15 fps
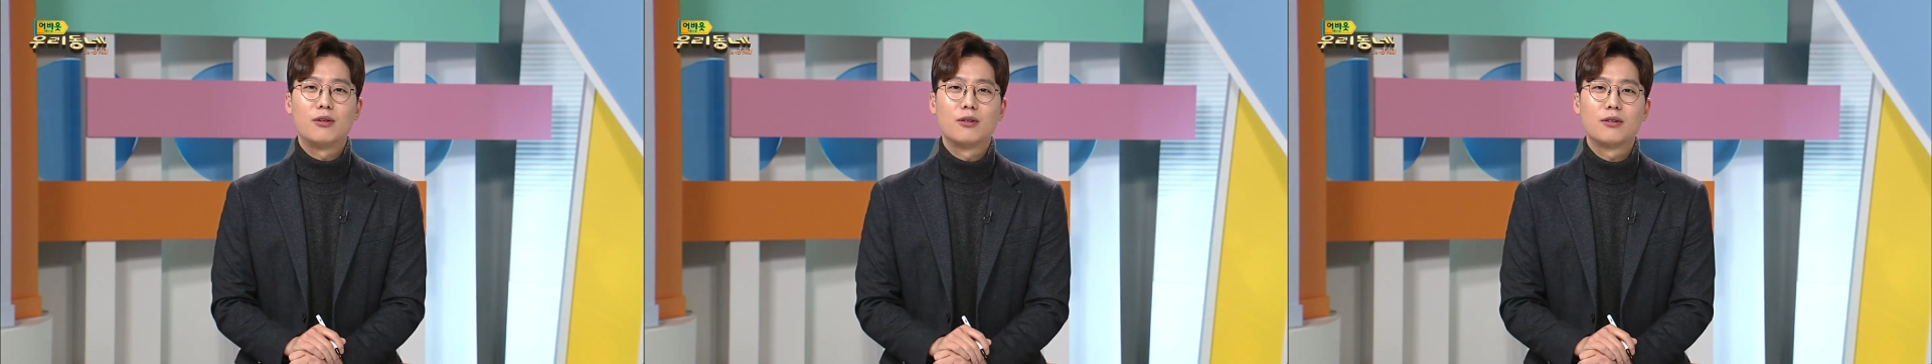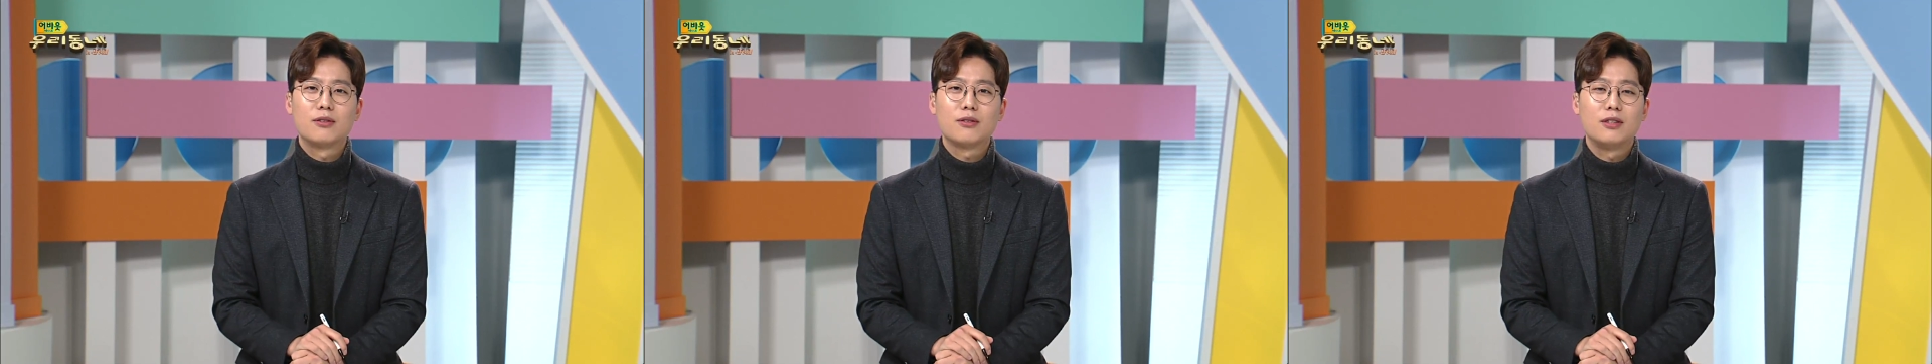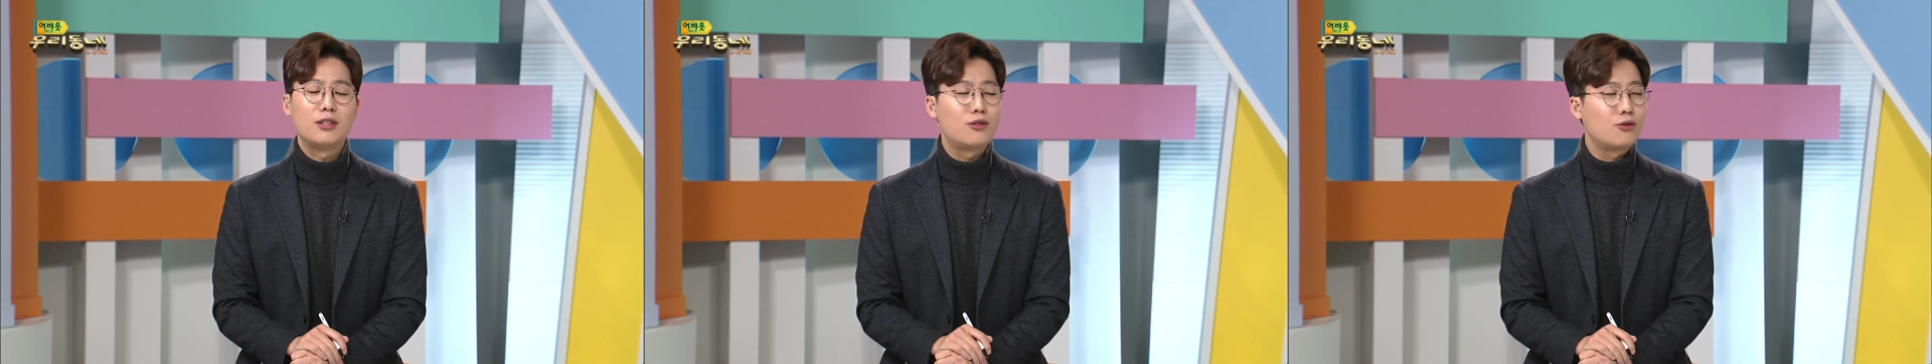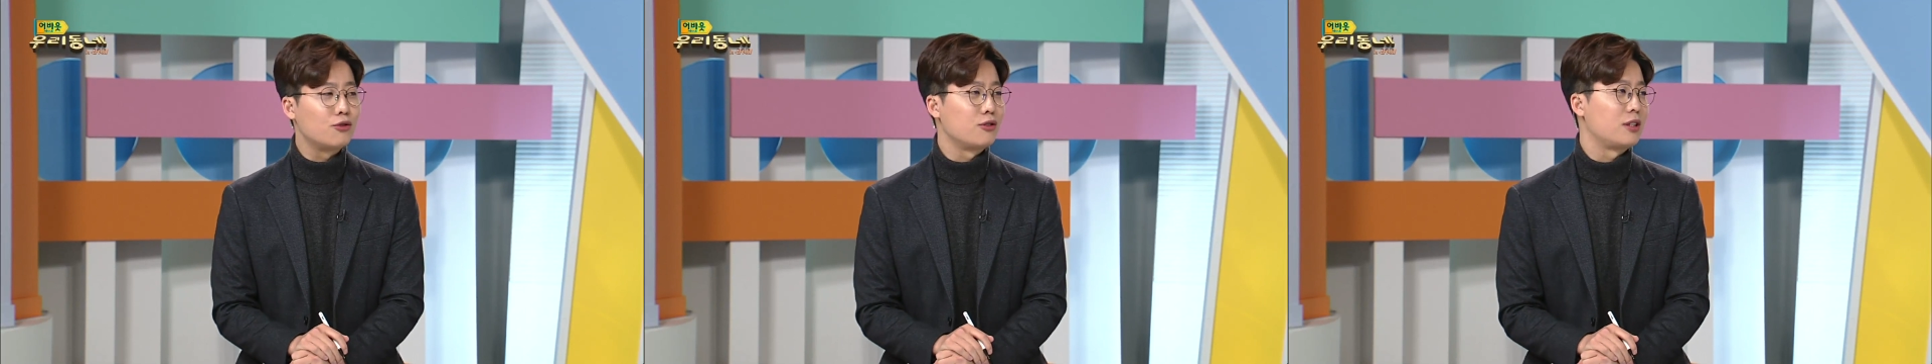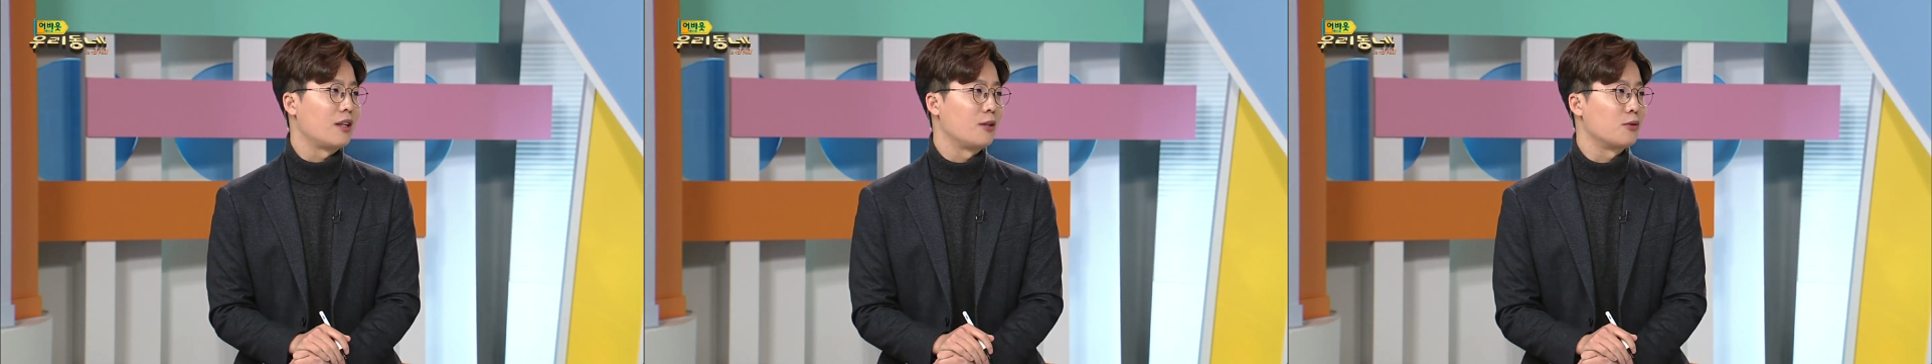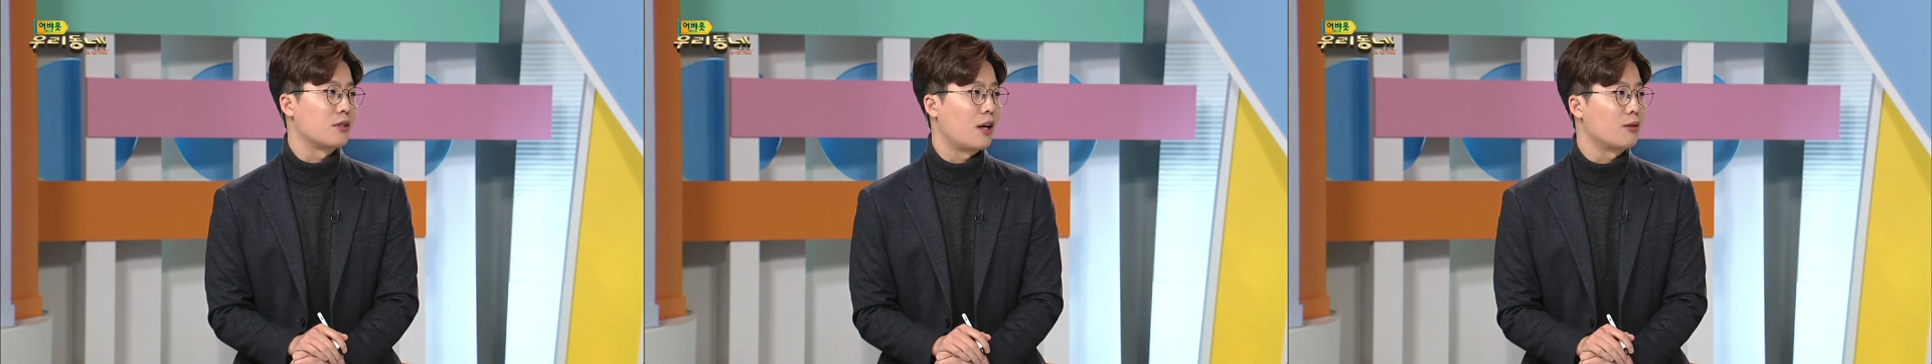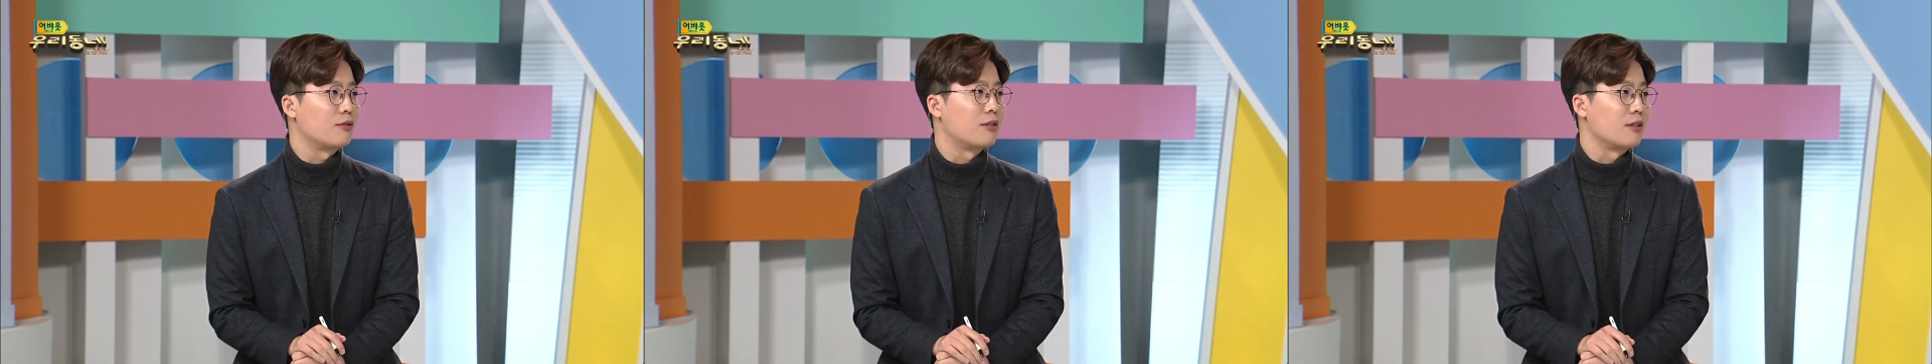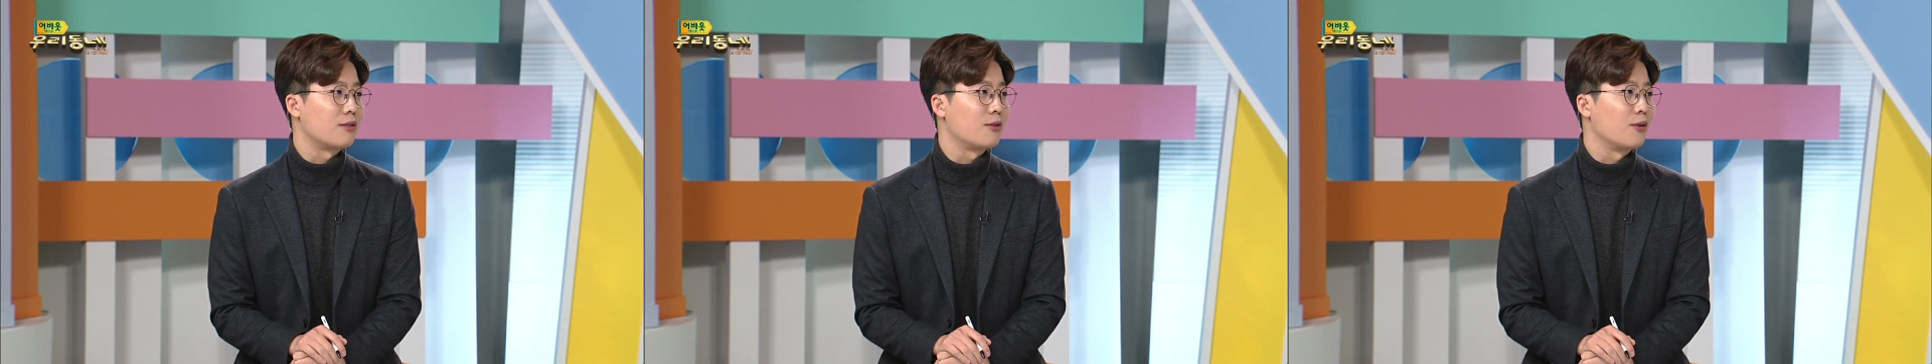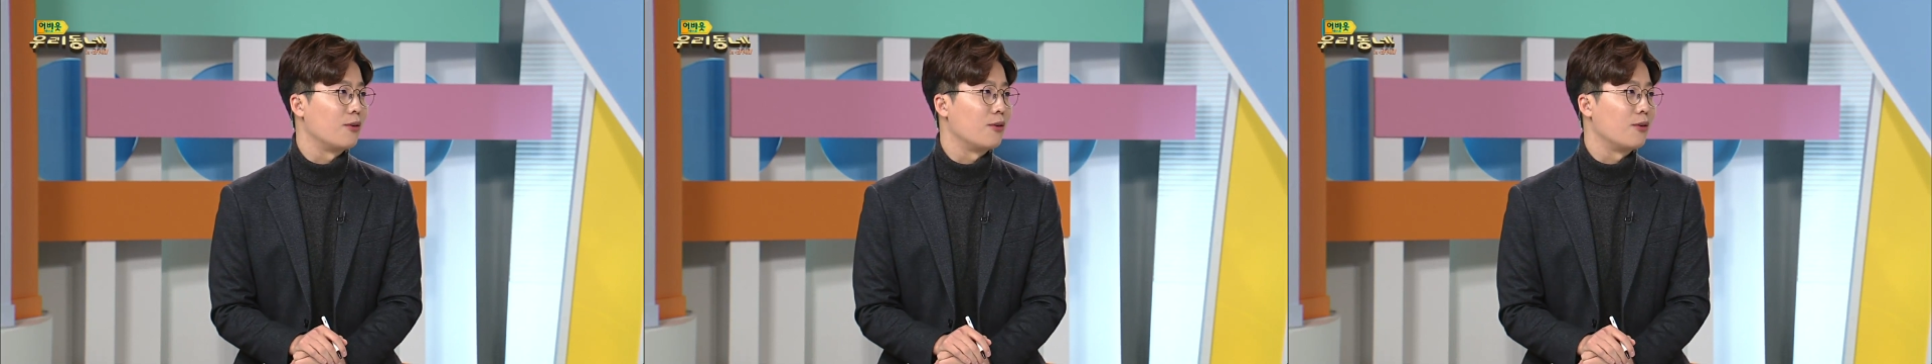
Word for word: 네. 뭐 이쑤시개도 사고 그랬어요.